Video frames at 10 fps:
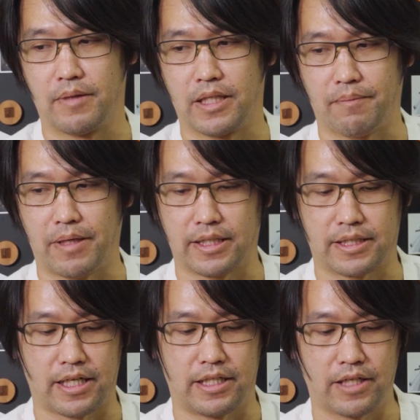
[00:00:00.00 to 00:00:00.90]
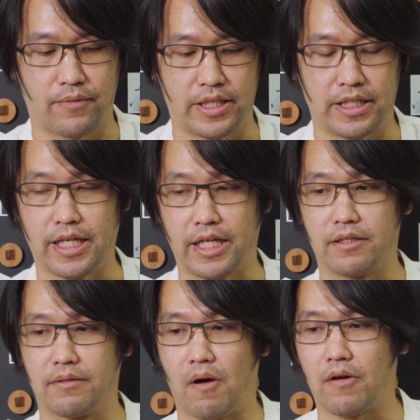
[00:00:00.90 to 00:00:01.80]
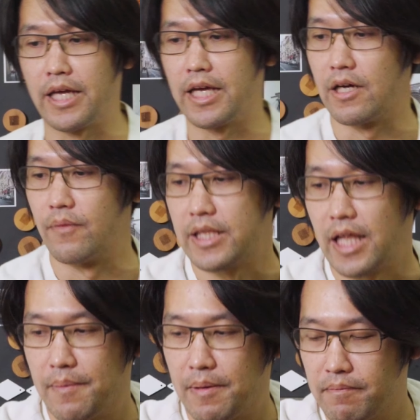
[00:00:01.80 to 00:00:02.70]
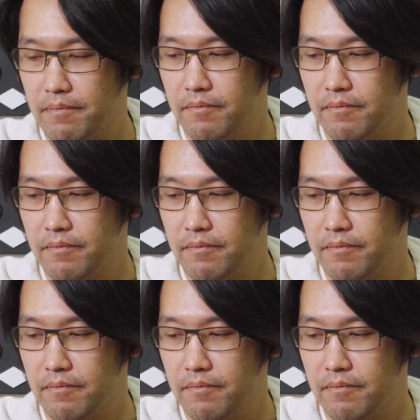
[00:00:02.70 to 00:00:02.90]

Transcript: มันจะเป็นลักษณะที่เรียกว่า hidden pocket เอาไว้ใส่แบบ